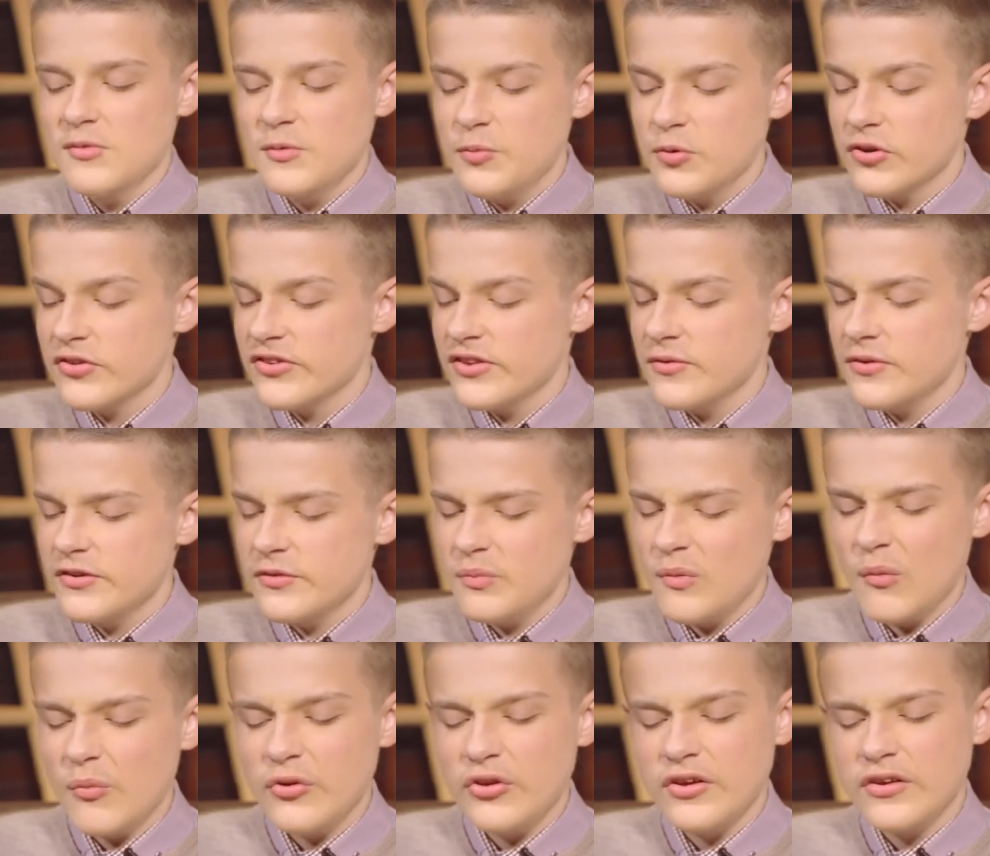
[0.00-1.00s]
«Мы просто
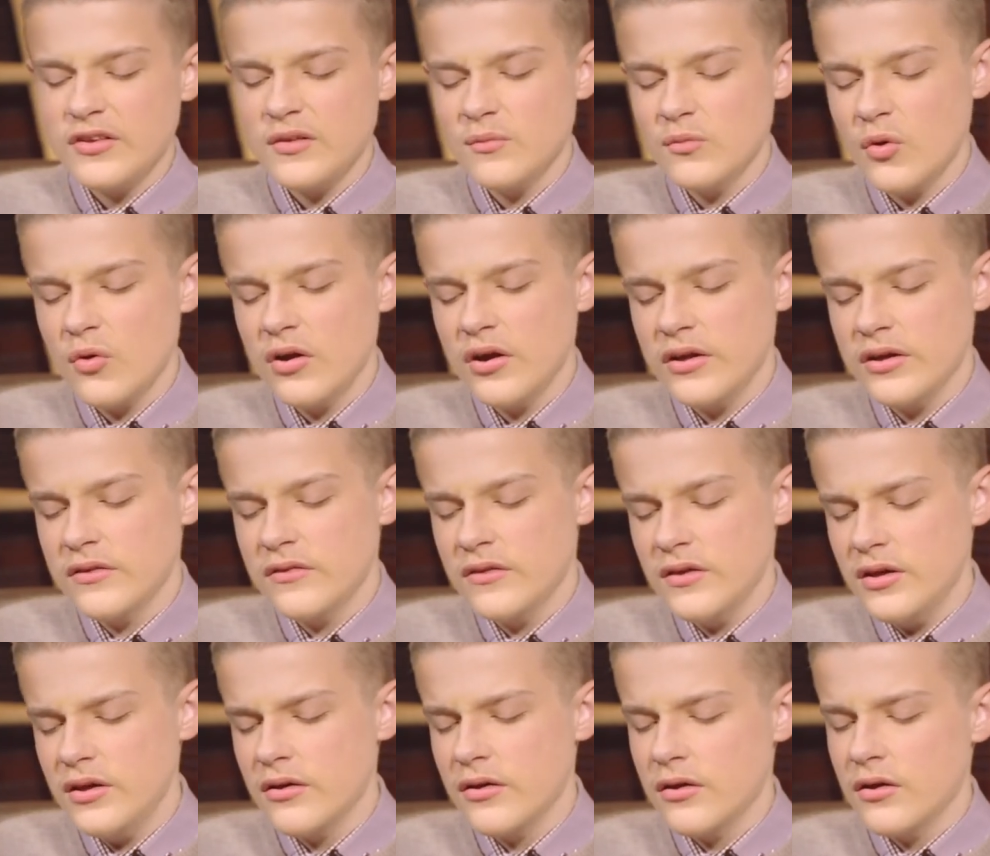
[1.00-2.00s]
возьмем у них немного
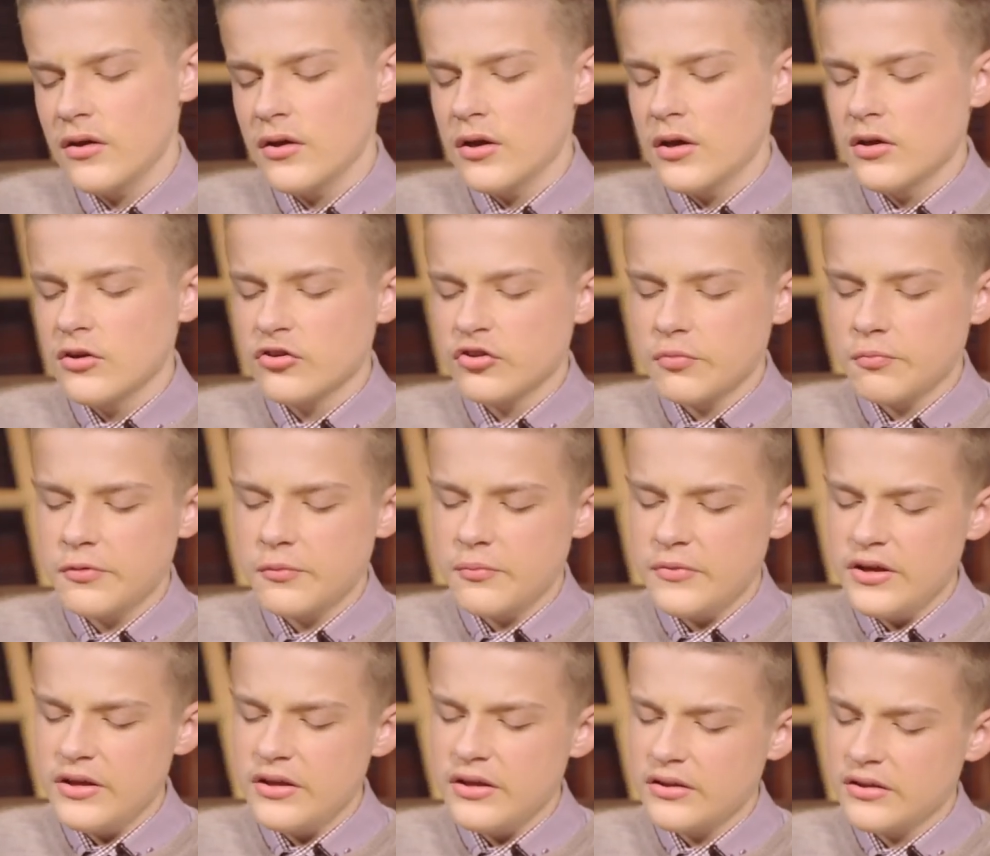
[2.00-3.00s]
еды
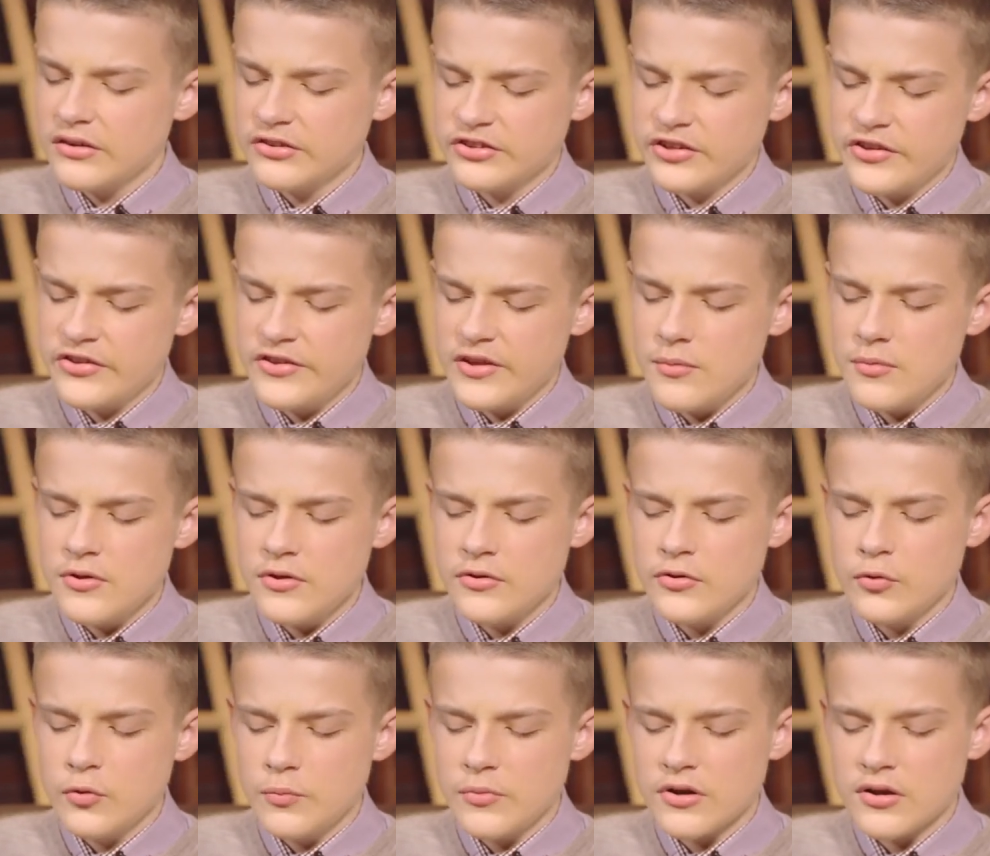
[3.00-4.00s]
чтобы мы и наши
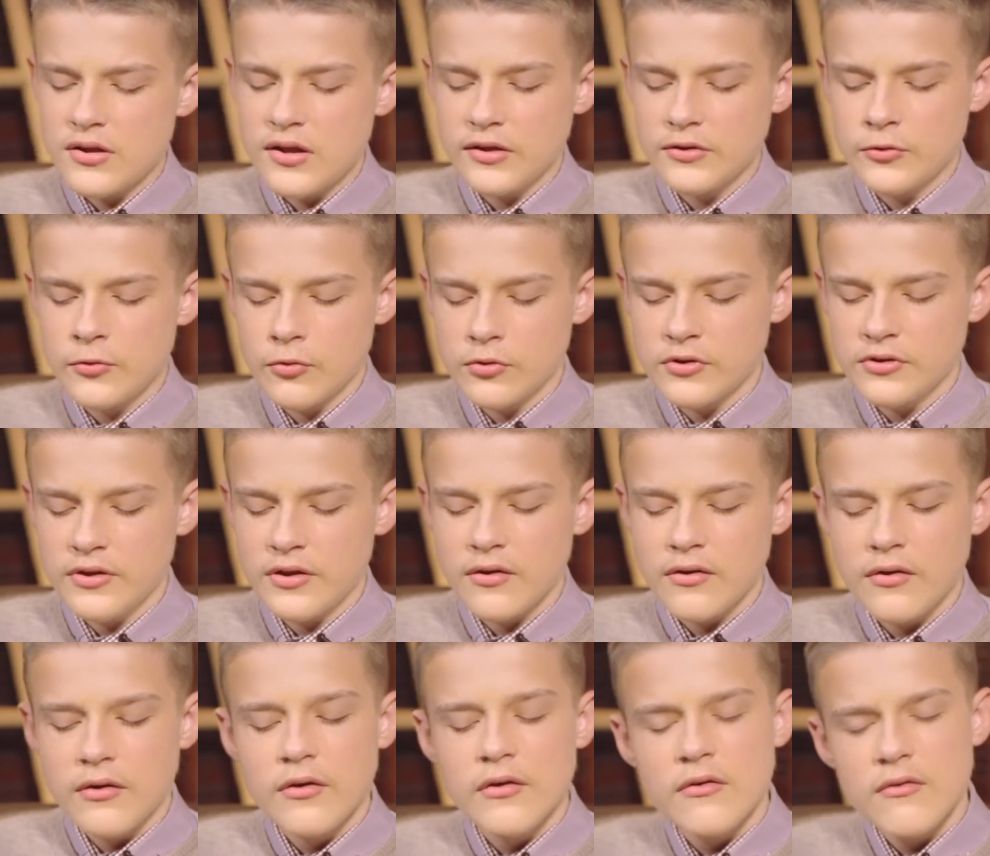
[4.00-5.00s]
семьи не умерли от
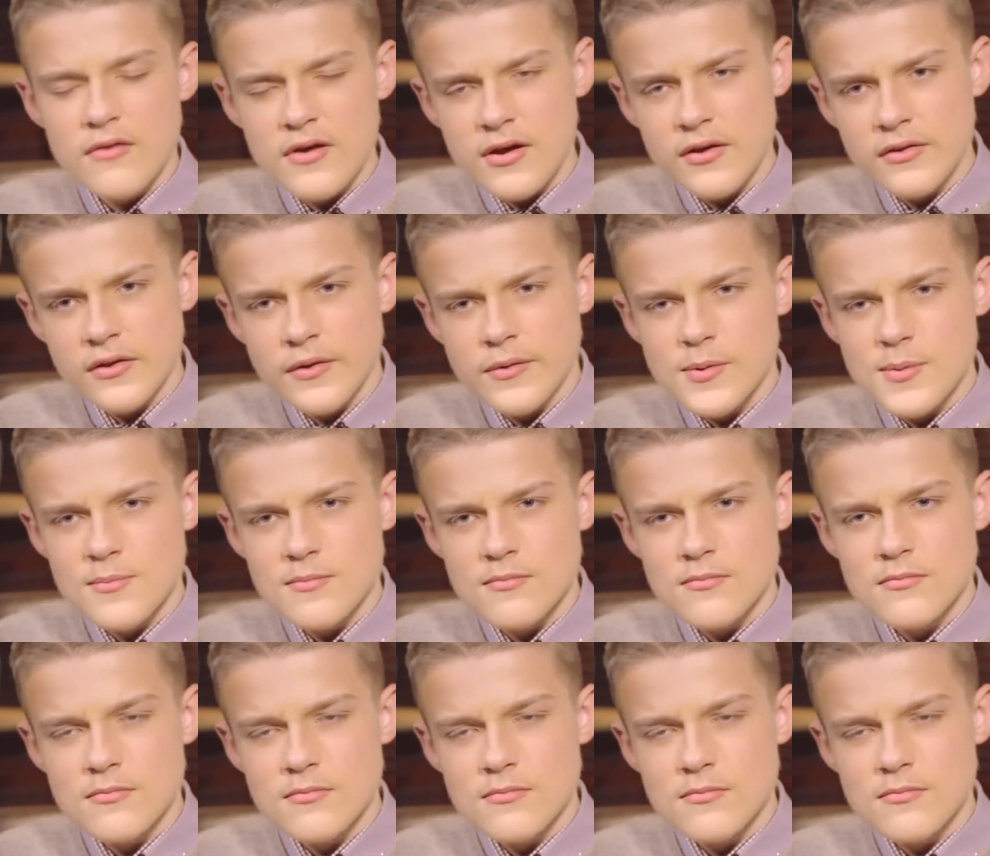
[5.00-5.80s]
голода. Верно?